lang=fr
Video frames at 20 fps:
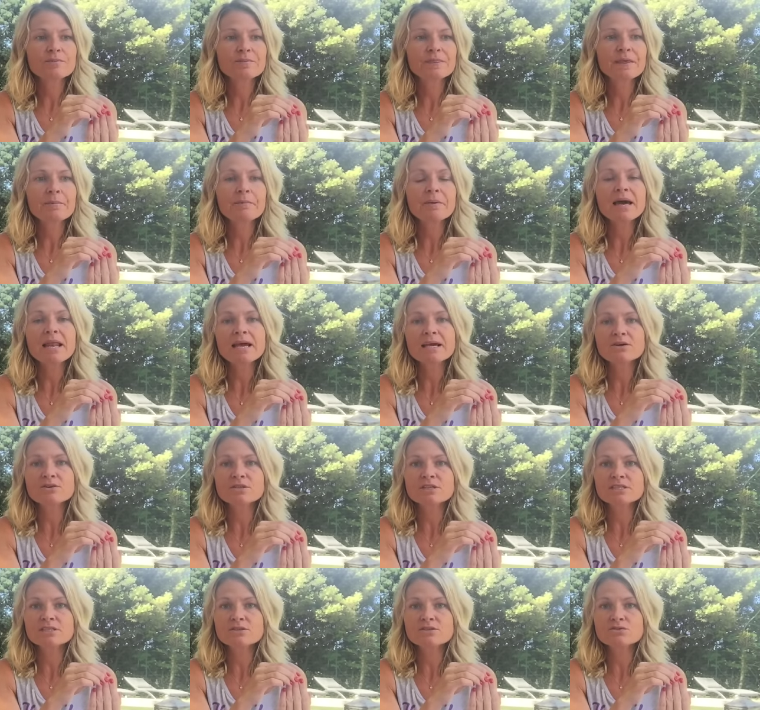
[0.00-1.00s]
n'a pas la
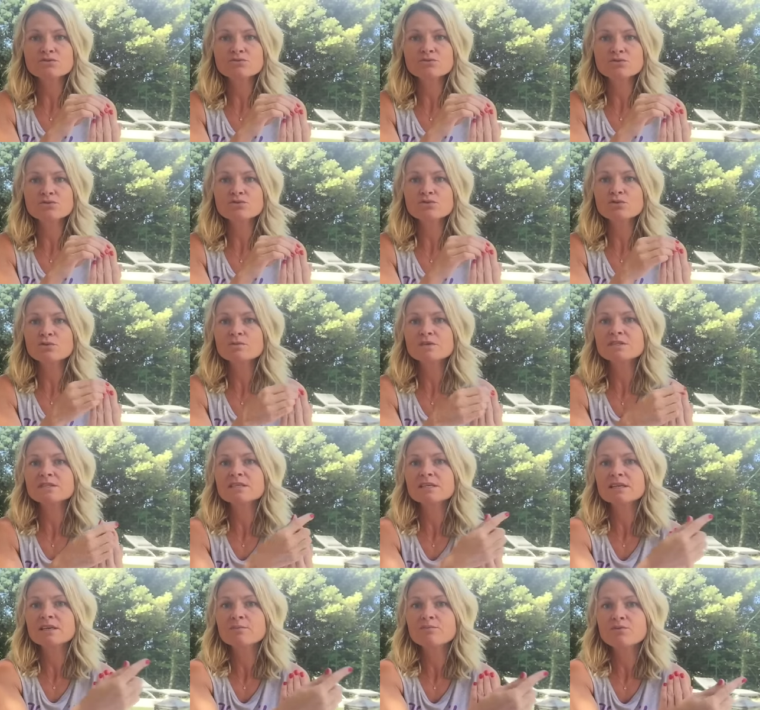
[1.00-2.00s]
connaissance du futur mais
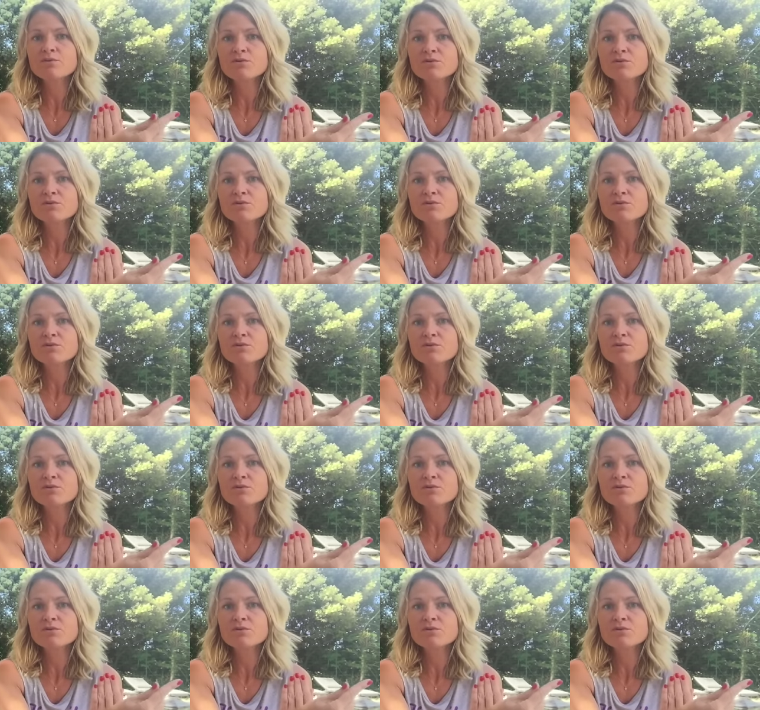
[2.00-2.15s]
sait qu'il peut